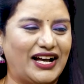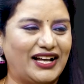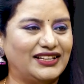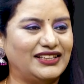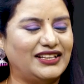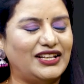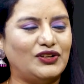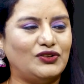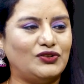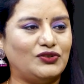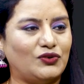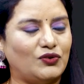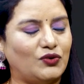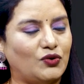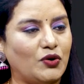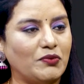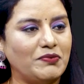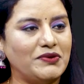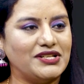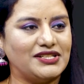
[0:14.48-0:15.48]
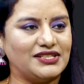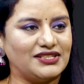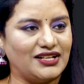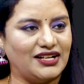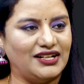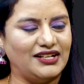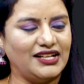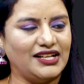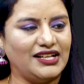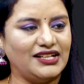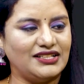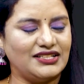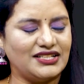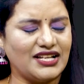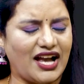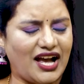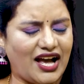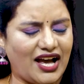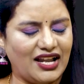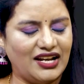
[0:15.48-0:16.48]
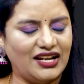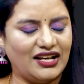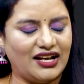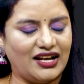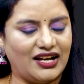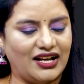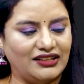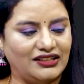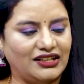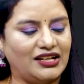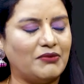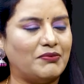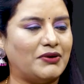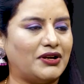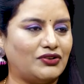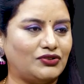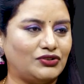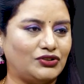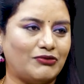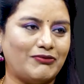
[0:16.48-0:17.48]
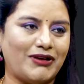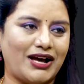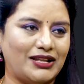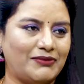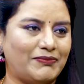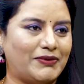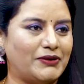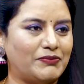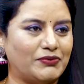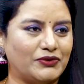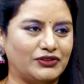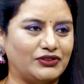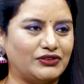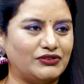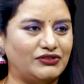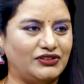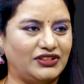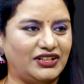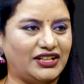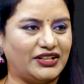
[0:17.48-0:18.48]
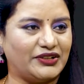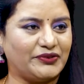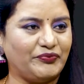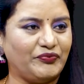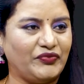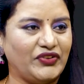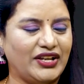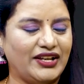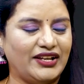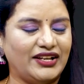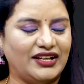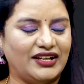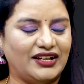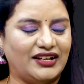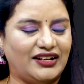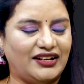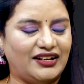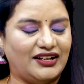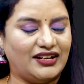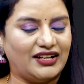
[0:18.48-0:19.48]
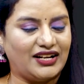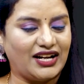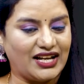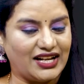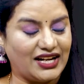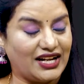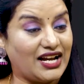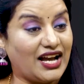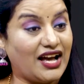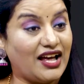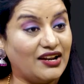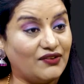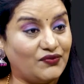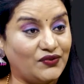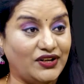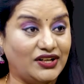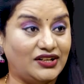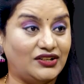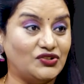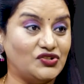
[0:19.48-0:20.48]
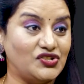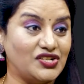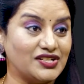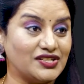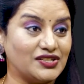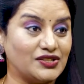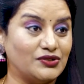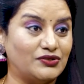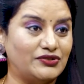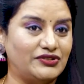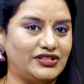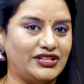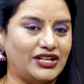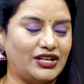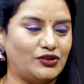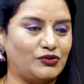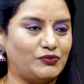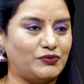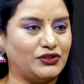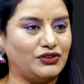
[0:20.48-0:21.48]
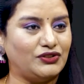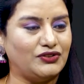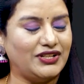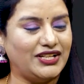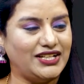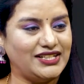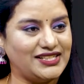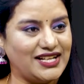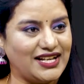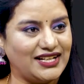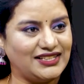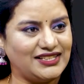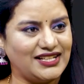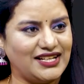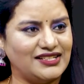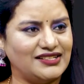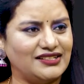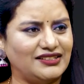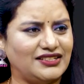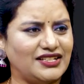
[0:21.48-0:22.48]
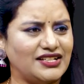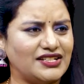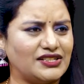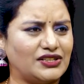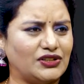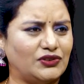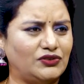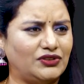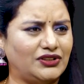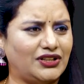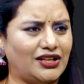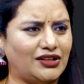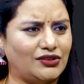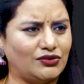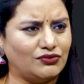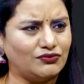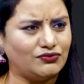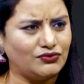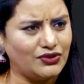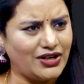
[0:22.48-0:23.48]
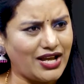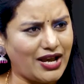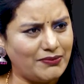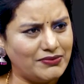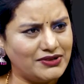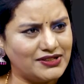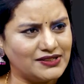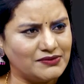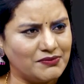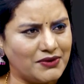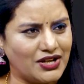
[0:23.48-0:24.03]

అందరూ ఓబీస్ అంటే చాలా అధిక బరువుతో బాధపడిపోతూ ఉంటారు రకరకాల ఫీట్లు చేస్తూ ఉంటారు పొద్దున్న లేసి ఎక్సర్సైజులు చేస్తూ ఉంటారు ఫుడ్ హ్యాబిట్స్